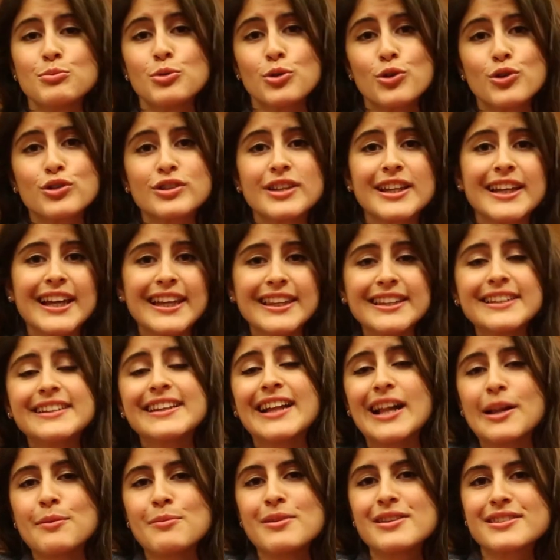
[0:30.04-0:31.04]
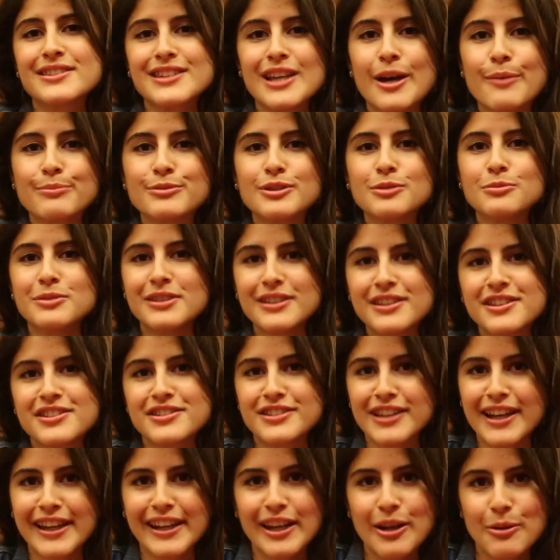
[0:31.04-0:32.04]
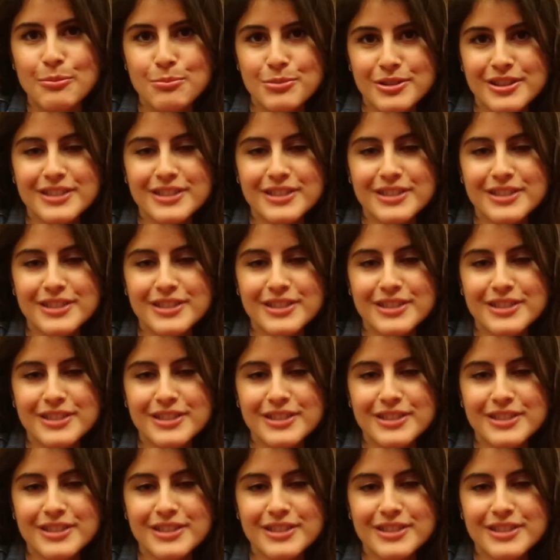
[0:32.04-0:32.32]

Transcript: Bu okula gelir gelmez yaptığım ilk işlerden